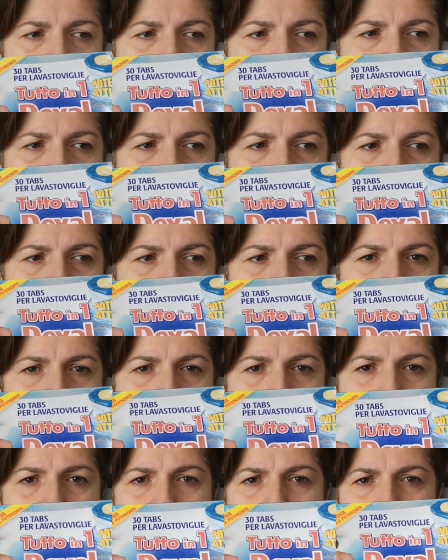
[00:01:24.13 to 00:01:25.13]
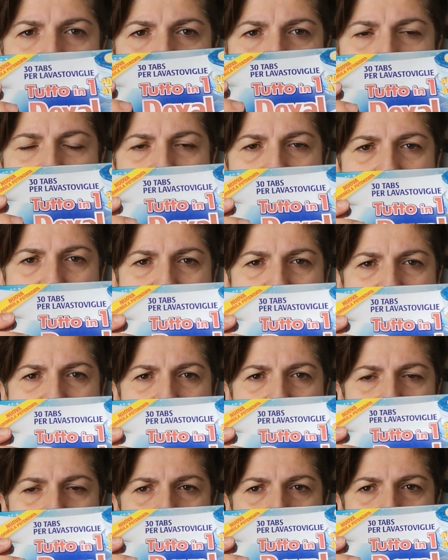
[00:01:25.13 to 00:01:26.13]
eh, o del
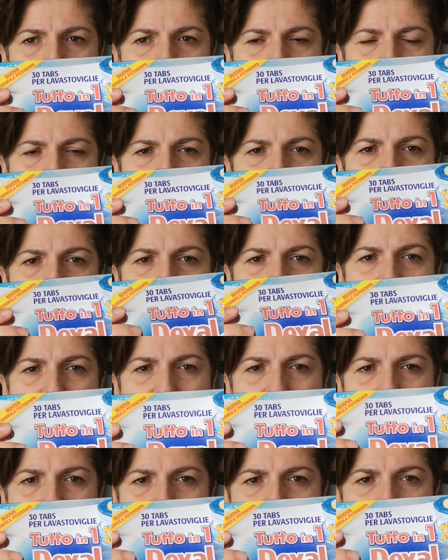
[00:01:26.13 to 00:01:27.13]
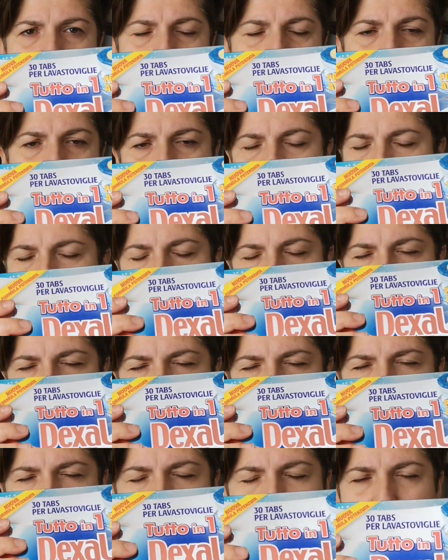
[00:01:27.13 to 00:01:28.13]
discount e anche di,
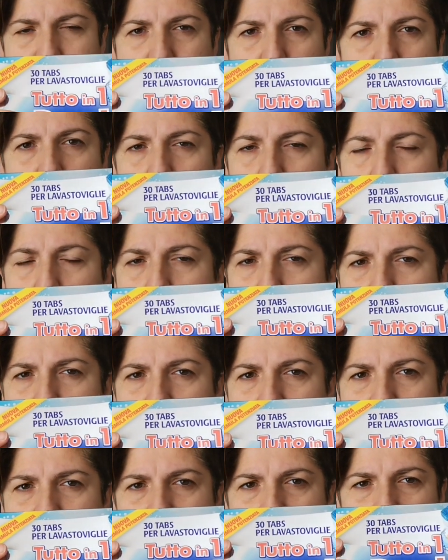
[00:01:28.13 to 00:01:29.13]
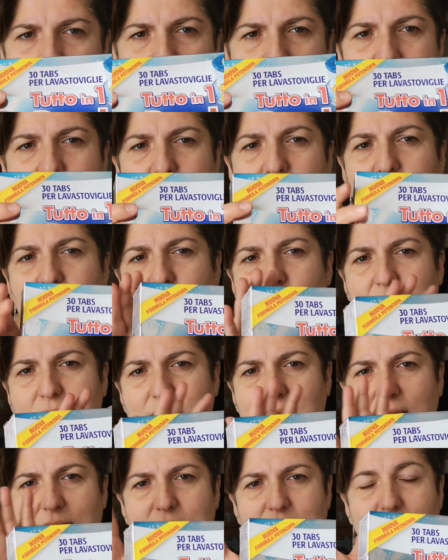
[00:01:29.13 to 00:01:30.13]
mm, di, tipo low cost, cioè tra le
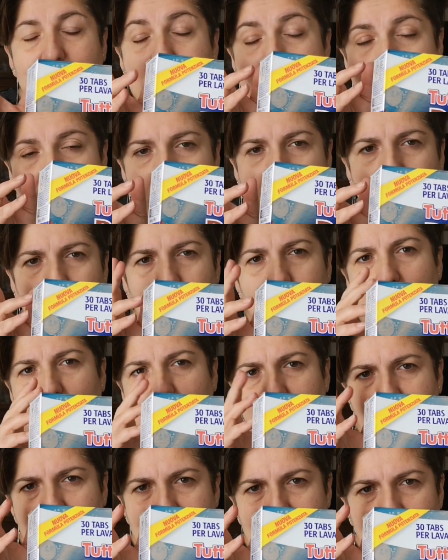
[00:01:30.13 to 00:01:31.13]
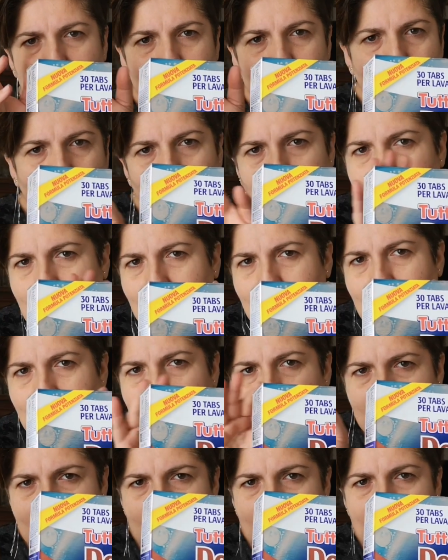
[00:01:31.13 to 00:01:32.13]
marche del discount per esempio
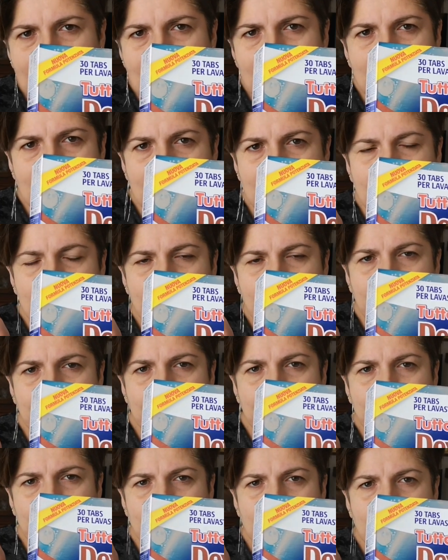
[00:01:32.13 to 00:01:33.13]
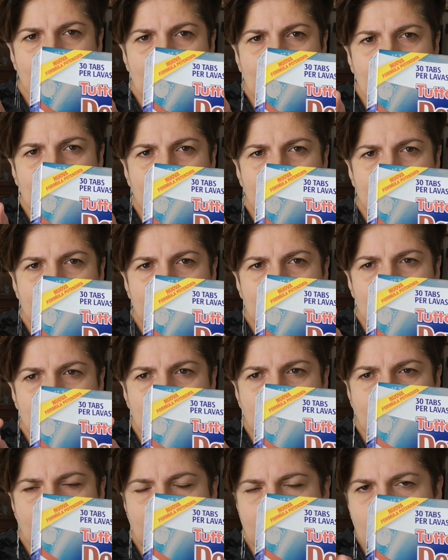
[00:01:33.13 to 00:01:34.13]
quella, ehm,
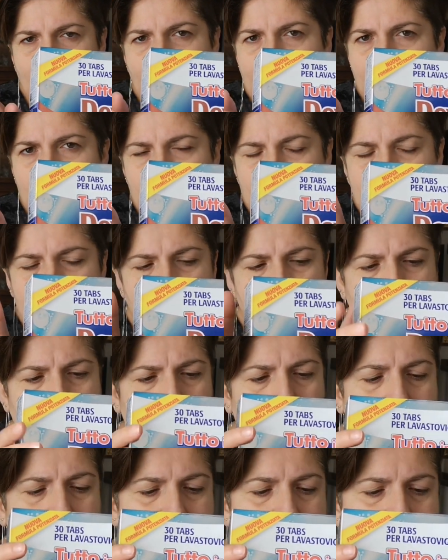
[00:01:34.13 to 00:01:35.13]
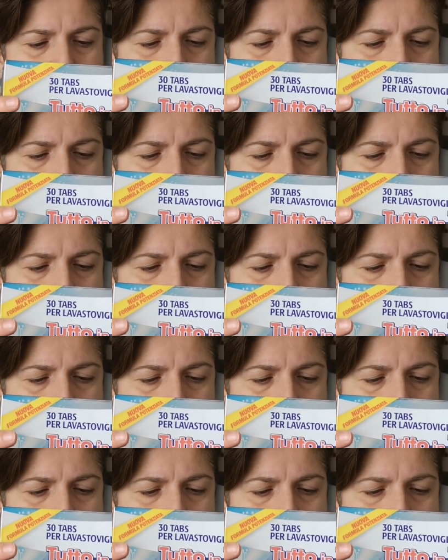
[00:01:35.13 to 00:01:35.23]
quella che costa meno.